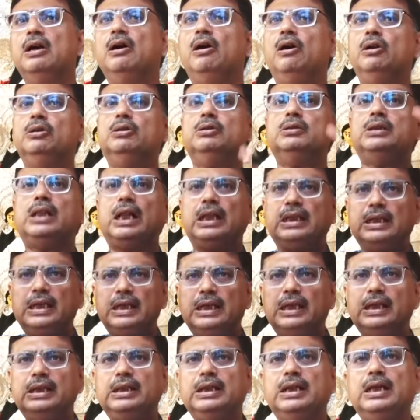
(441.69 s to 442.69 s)
হয়তো
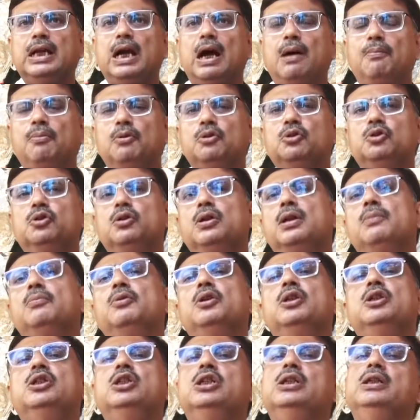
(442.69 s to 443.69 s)
তাদেরকে তিনি আবর্জনা
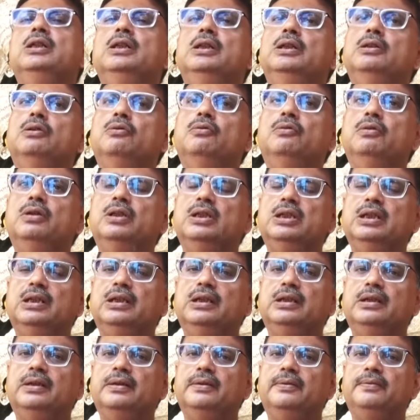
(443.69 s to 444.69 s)
বলে চিহ্নিত করেছেন
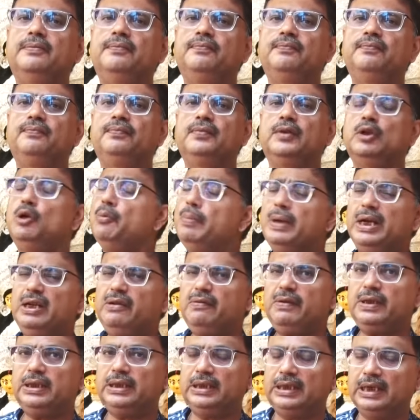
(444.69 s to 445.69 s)
খুব
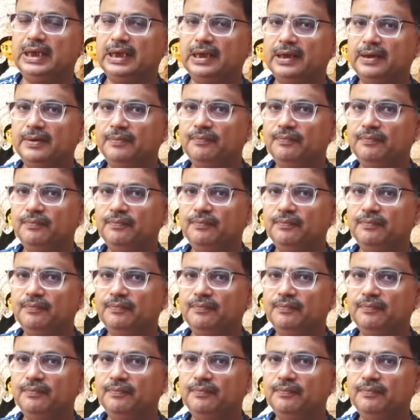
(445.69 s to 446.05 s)
ইন্টারেস্টিং